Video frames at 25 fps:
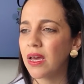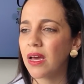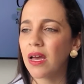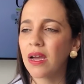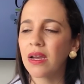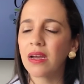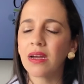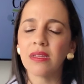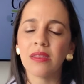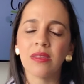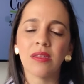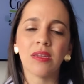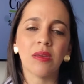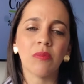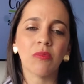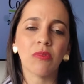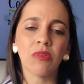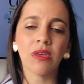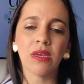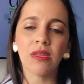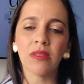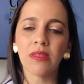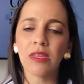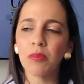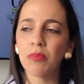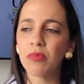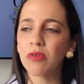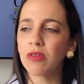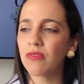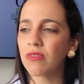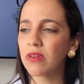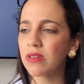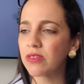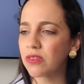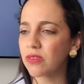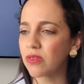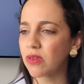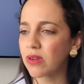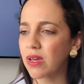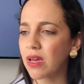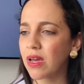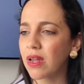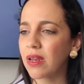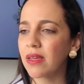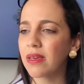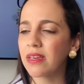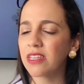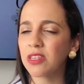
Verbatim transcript: Acá tenemos gente profesional,